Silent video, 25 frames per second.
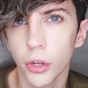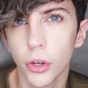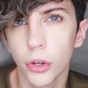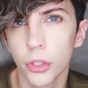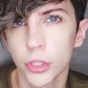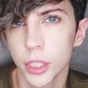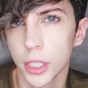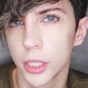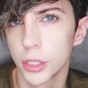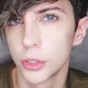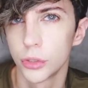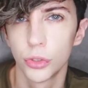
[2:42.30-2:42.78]
una
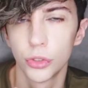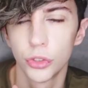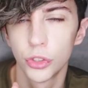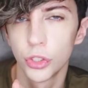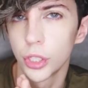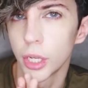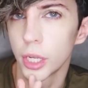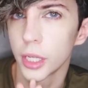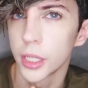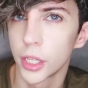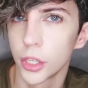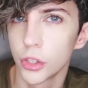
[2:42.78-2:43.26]
cosa che
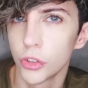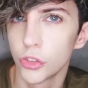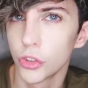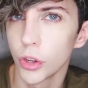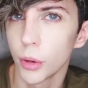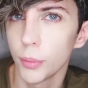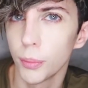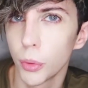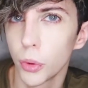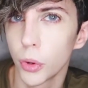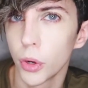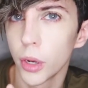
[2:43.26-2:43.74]
succede anche in
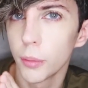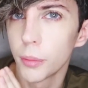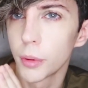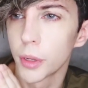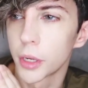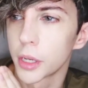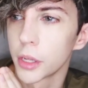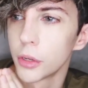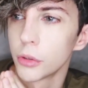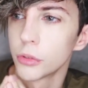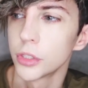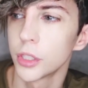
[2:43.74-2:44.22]
Giappone
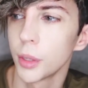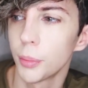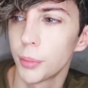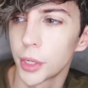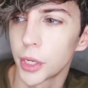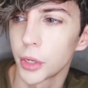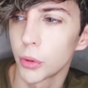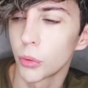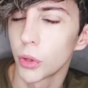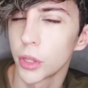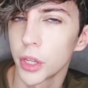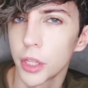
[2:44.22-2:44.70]
perché non
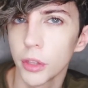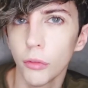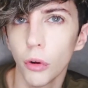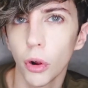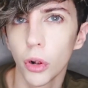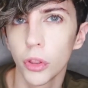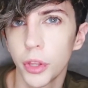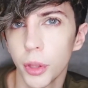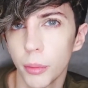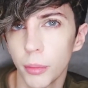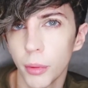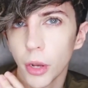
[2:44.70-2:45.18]
sapete quante
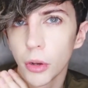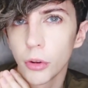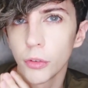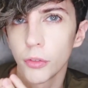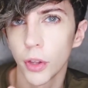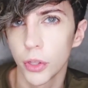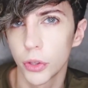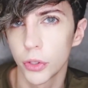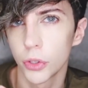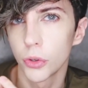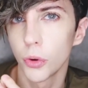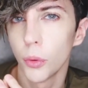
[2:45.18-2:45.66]
volte mi hanno
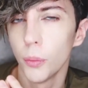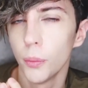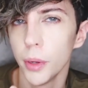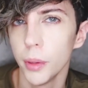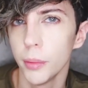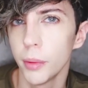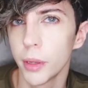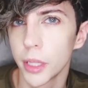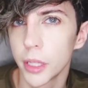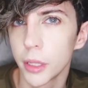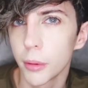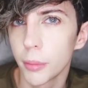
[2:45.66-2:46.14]
fatto i
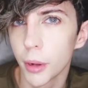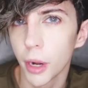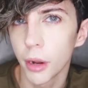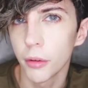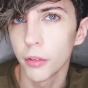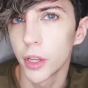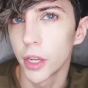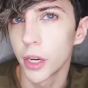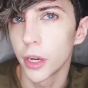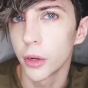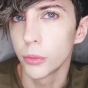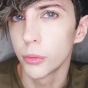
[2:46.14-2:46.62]
complimenti per
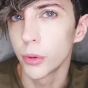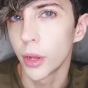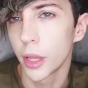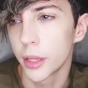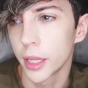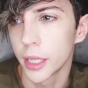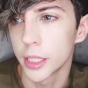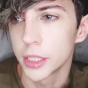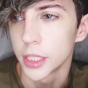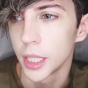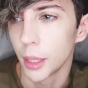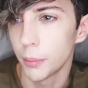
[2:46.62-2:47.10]
avere una
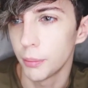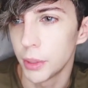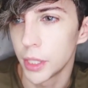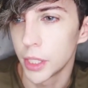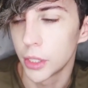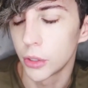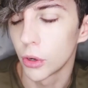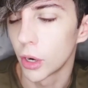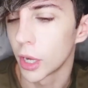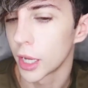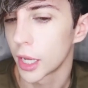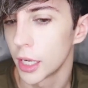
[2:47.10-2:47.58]
testa
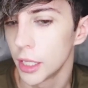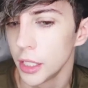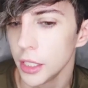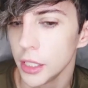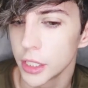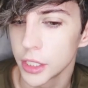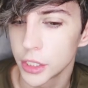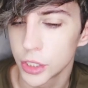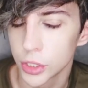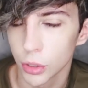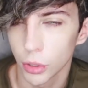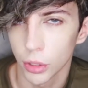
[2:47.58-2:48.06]
piccola che
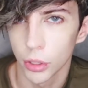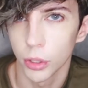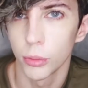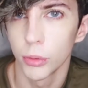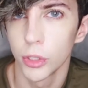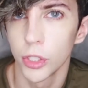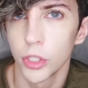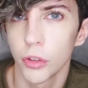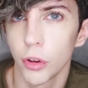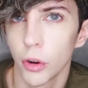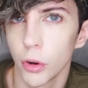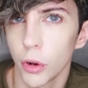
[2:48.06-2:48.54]
all'inizio quando
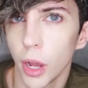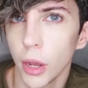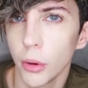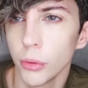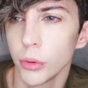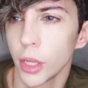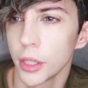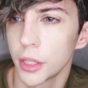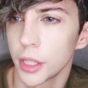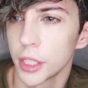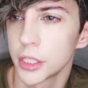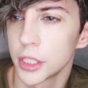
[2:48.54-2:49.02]
mi dicevano hai
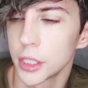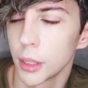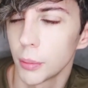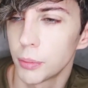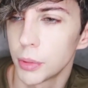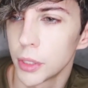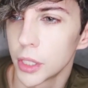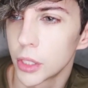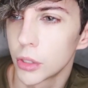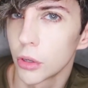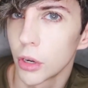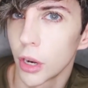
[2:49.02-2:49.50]
una testa
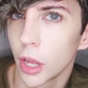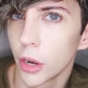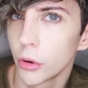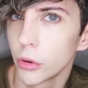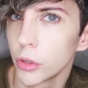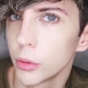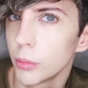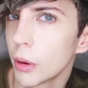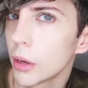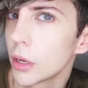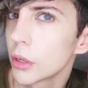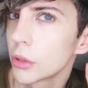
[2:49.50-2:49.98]
piccola ero
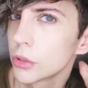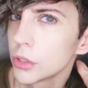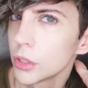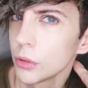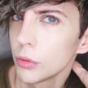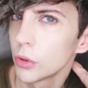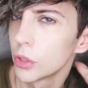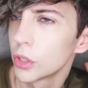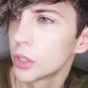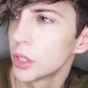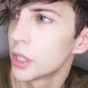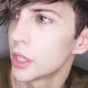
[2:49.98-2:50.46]
lì ma cosa
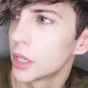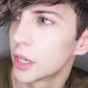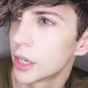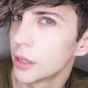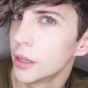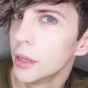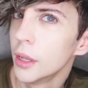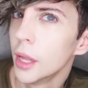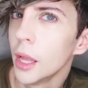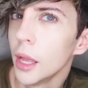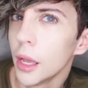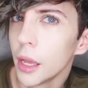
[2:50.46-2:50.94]
vuol
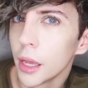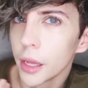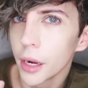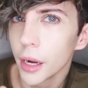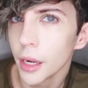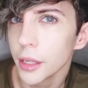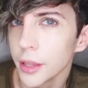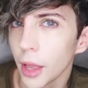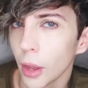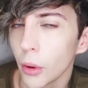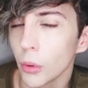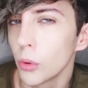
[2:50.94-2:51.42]
dire? in
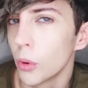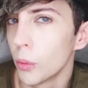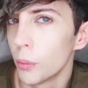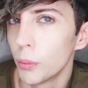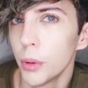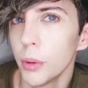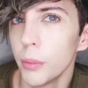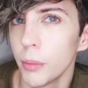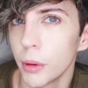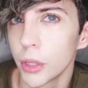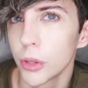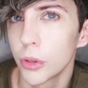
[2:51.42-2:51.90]
realtà è un
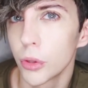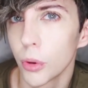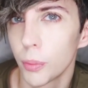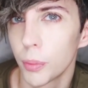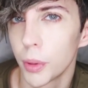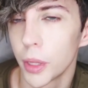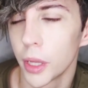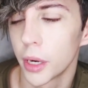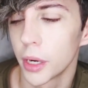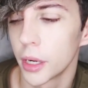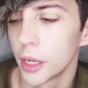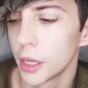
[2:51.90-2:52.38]
complimento
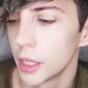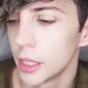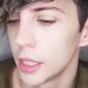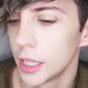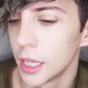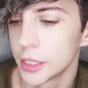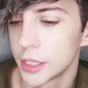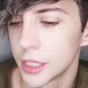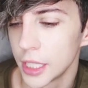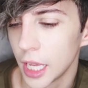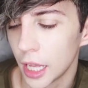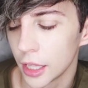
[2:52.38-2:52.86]
per
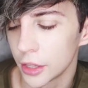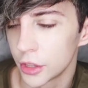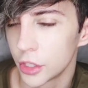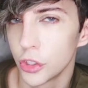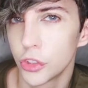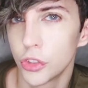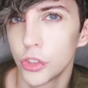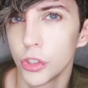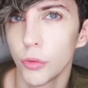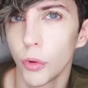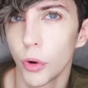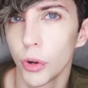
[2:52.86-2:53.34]
gli
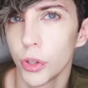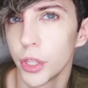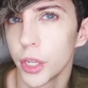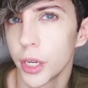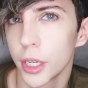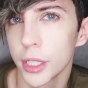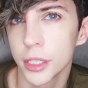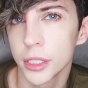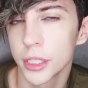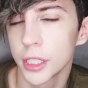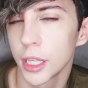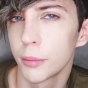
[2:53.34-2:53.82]
asiatici vuol
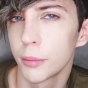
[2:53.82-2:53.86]
dire che